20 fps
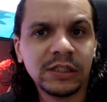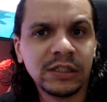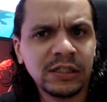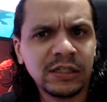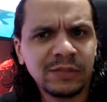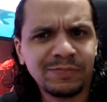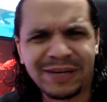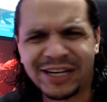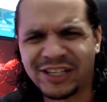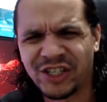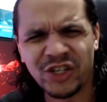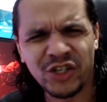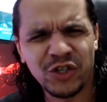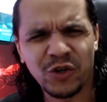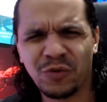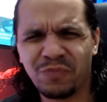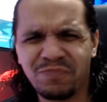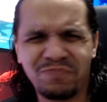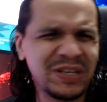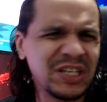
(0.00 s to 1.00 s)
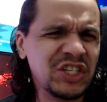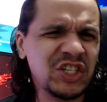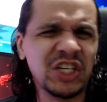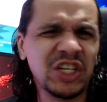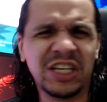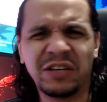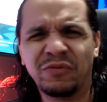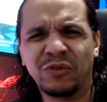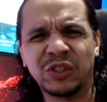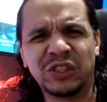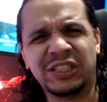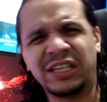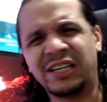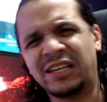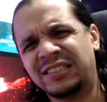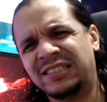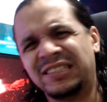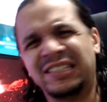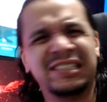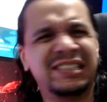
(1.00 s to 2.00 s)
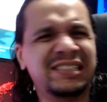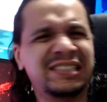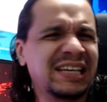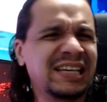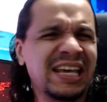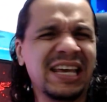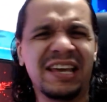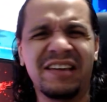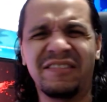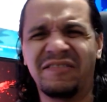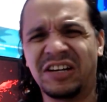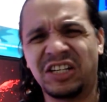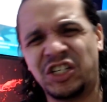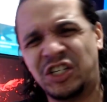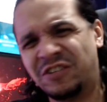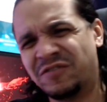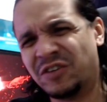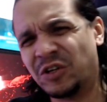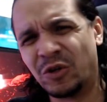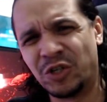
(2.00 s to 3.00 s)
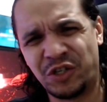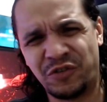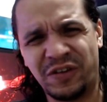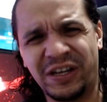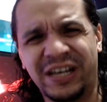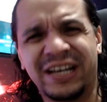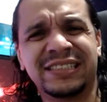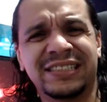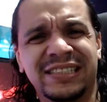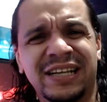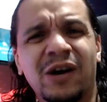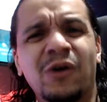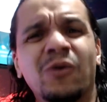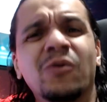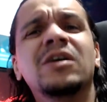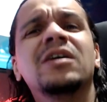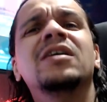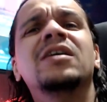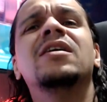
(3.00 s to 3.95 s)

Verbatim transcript: Pra gente pedir que você se inscreva, ative a notificação,